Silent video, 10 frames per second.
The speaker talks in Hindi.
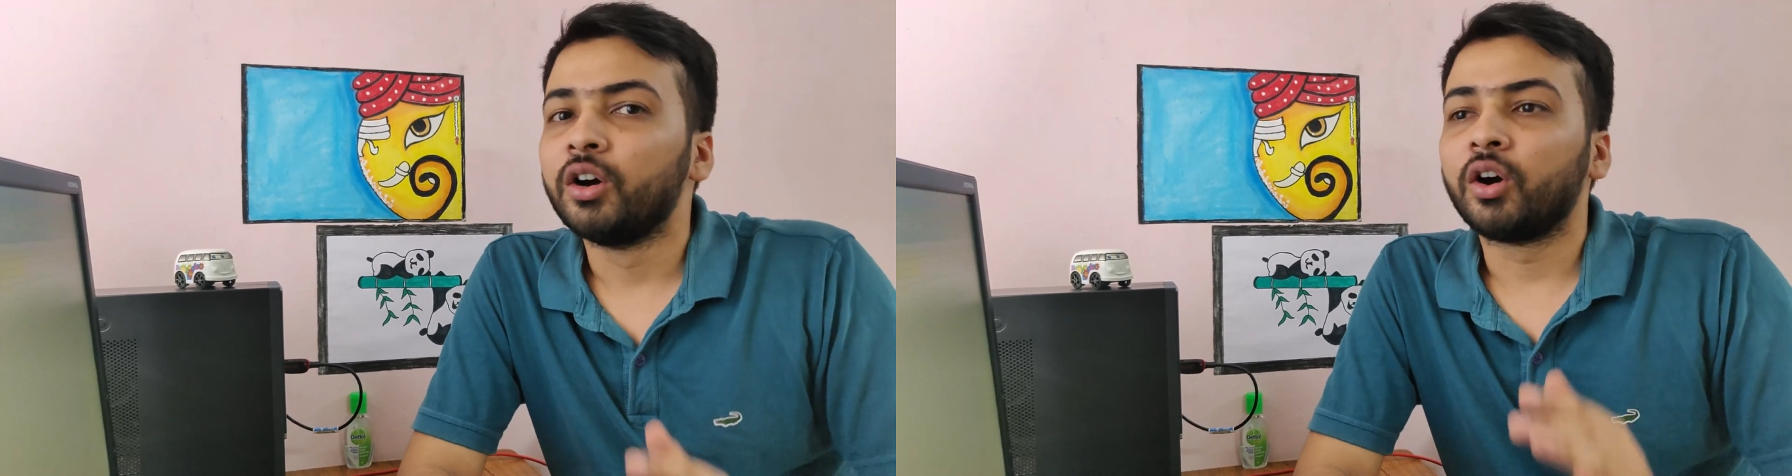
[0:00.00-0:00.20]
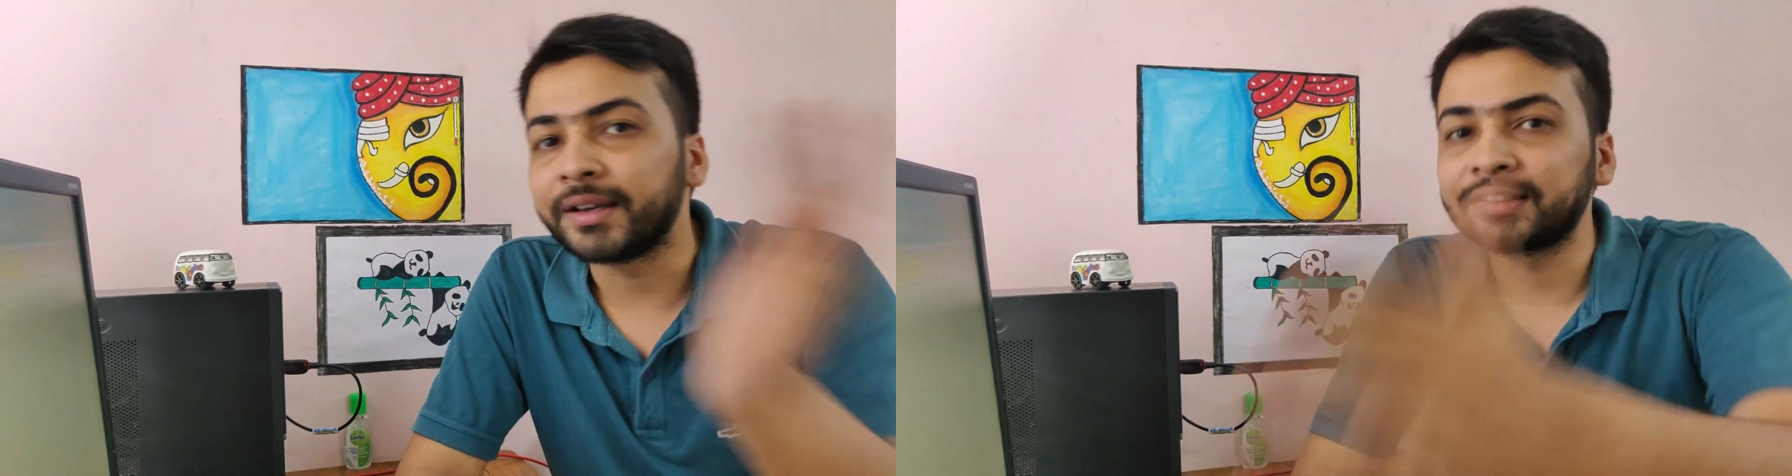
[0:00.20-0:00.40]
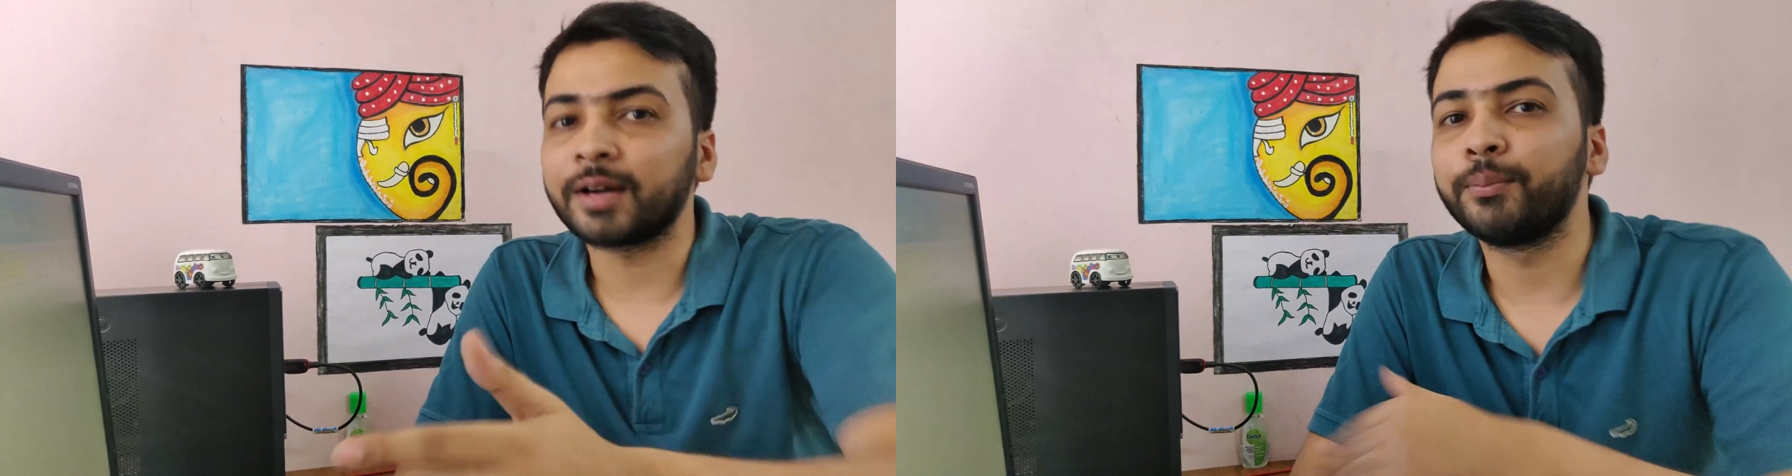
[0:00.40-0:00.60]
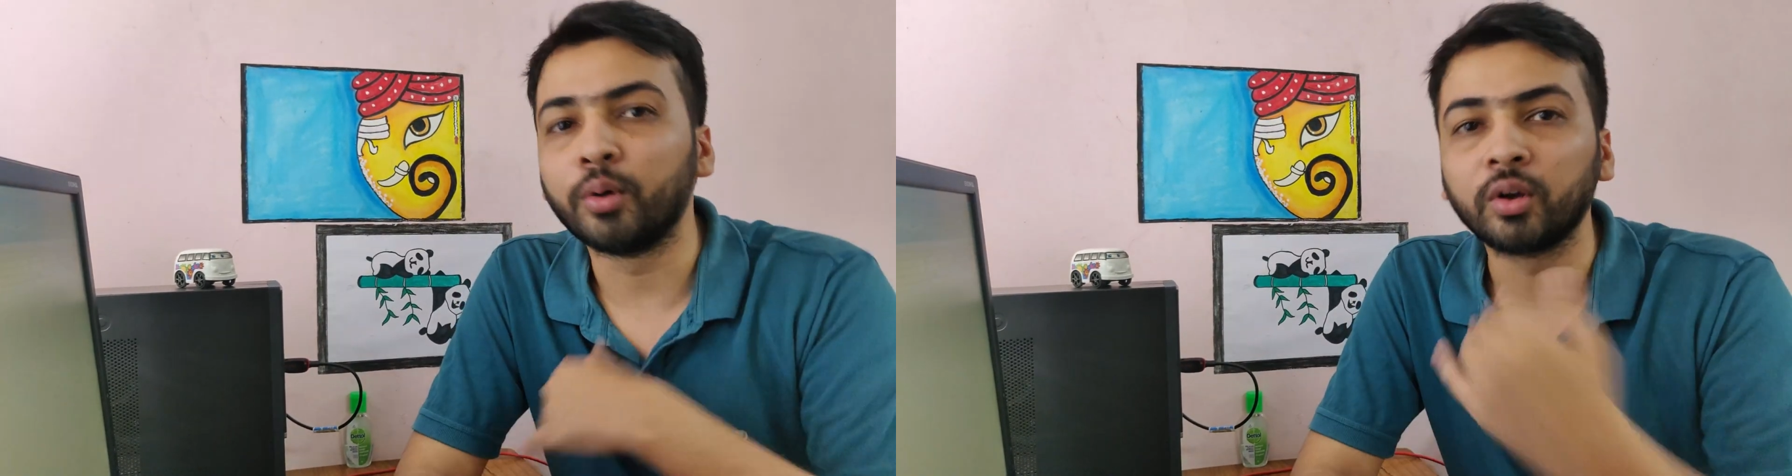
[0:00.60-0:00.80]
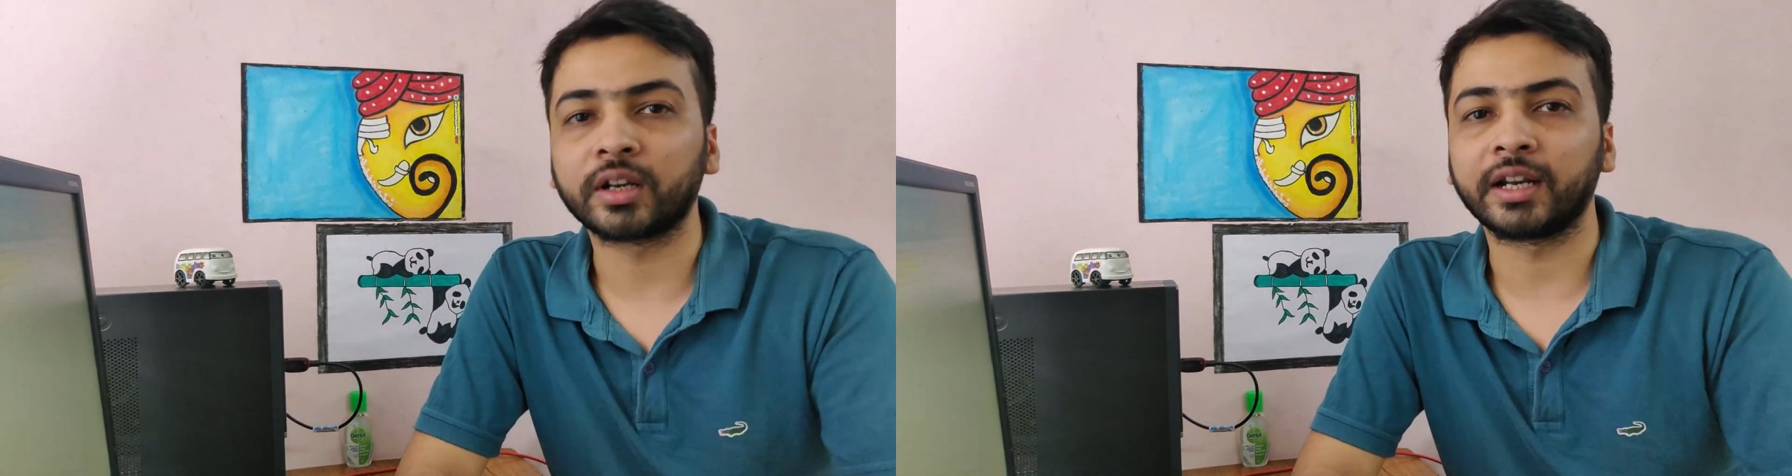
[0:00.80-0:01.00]
भाई साहब
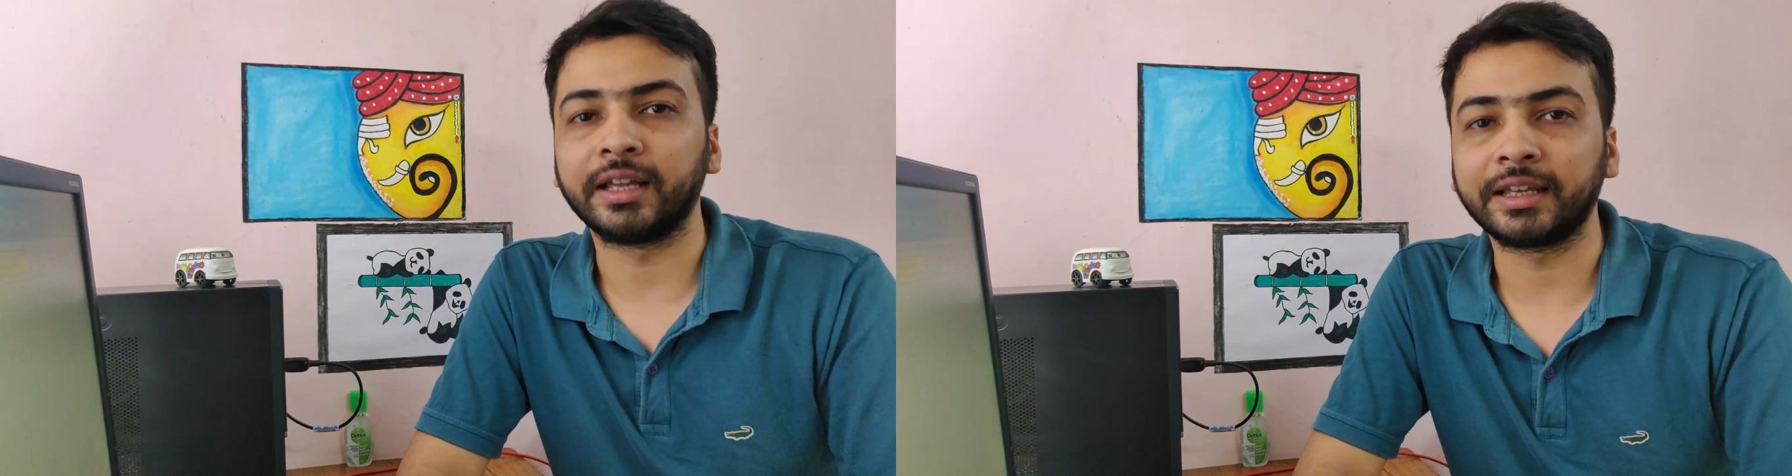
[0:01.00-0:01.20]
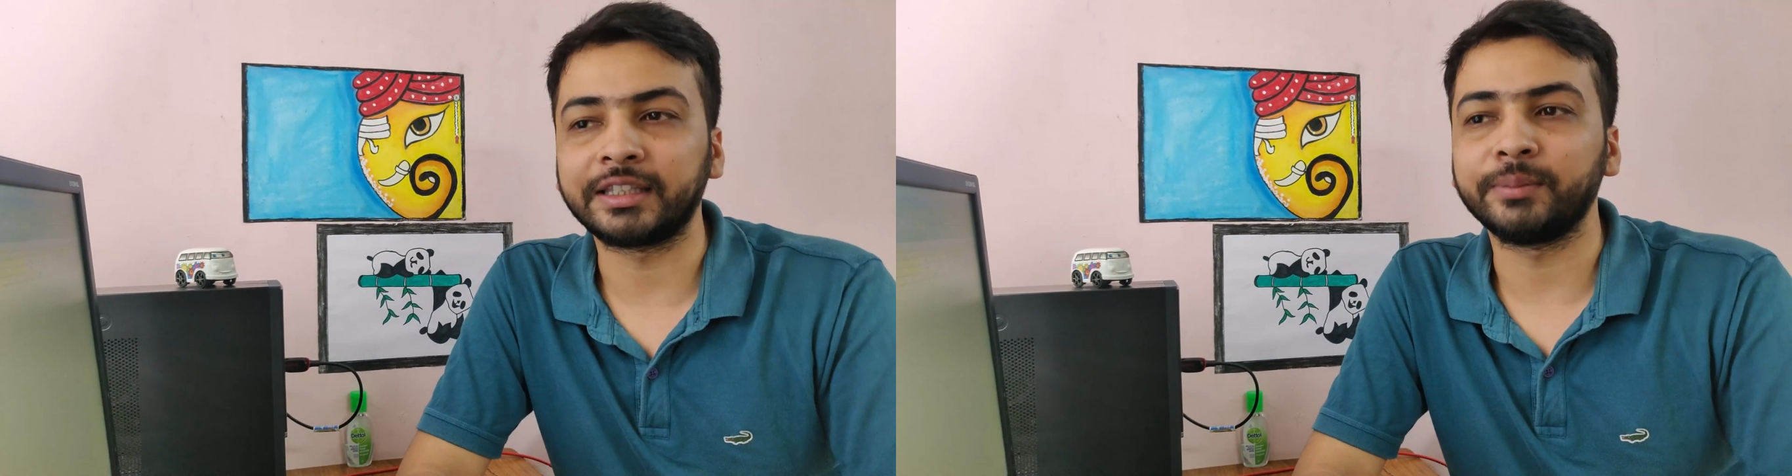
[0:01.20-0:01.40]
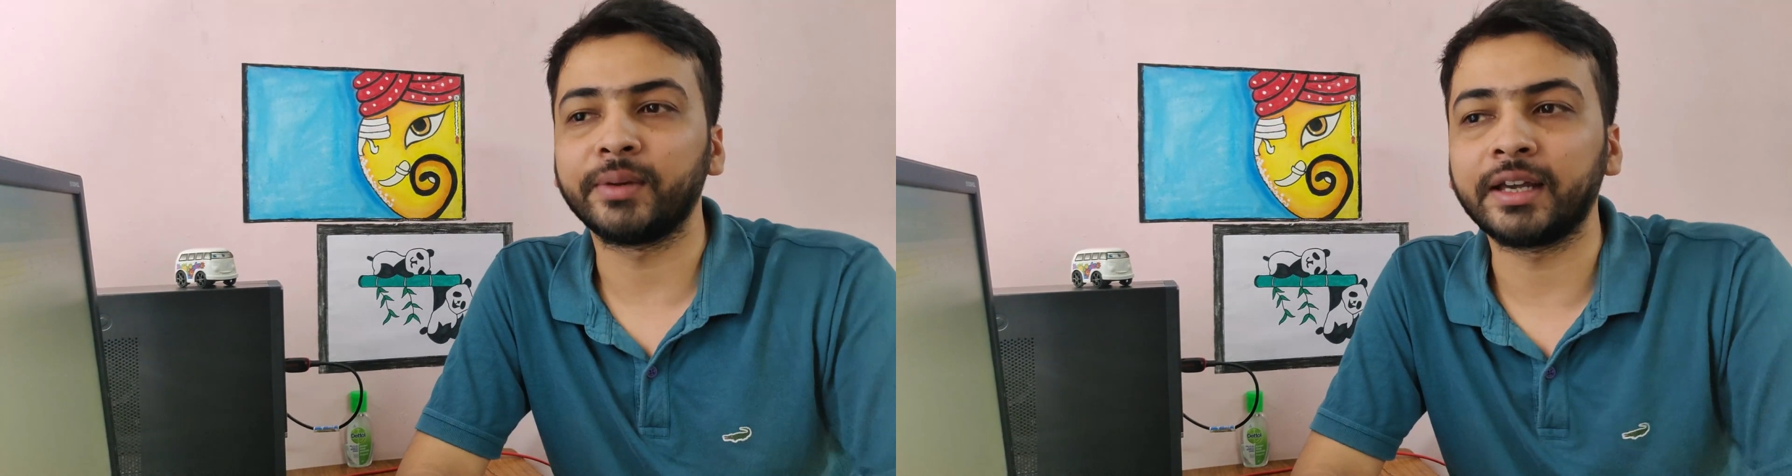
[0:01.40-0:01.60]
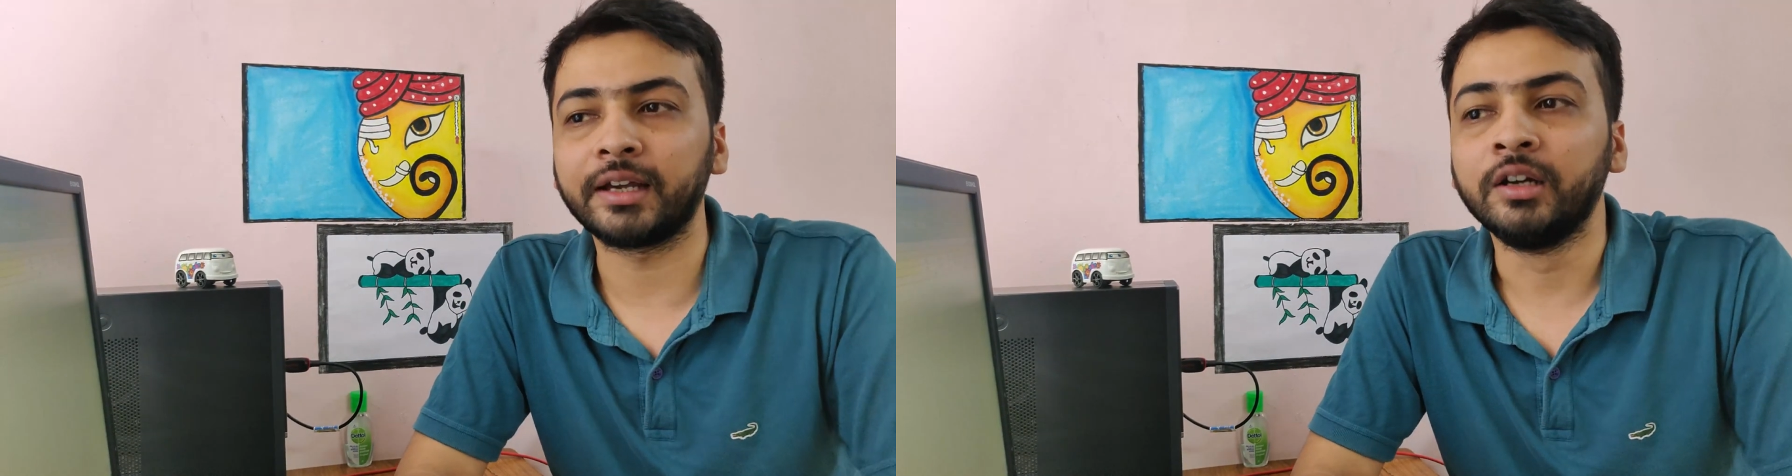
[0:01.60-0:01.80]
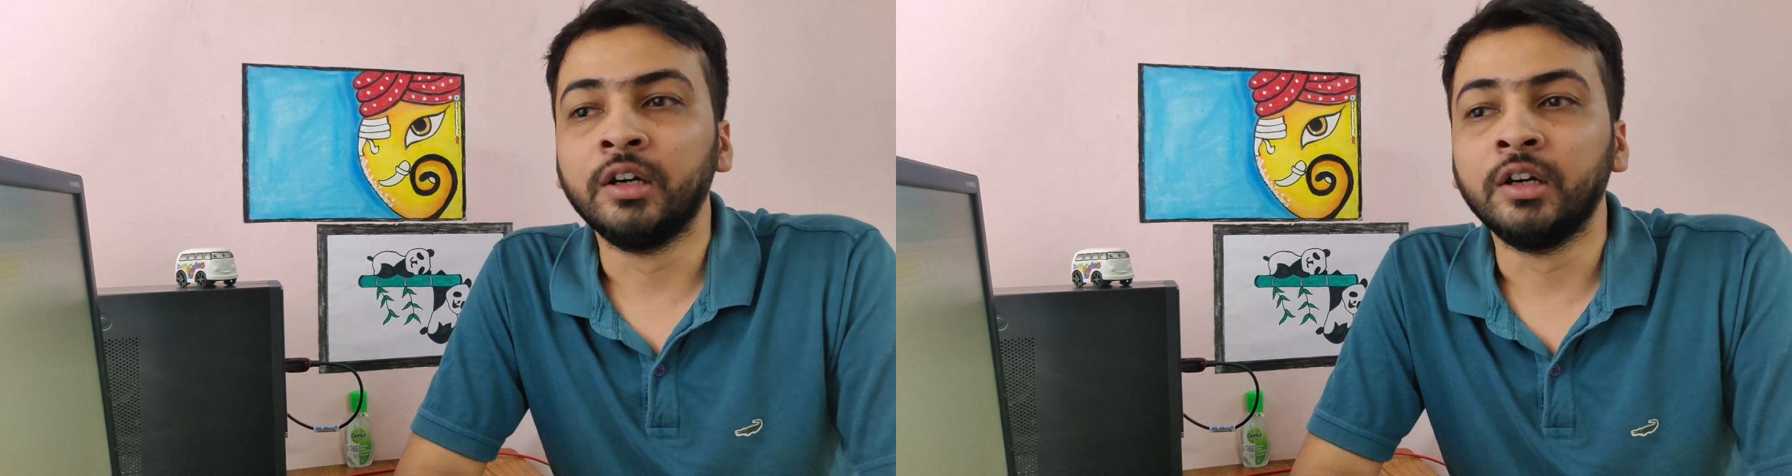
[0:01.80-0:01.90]
बोल रहे हैं कि मैं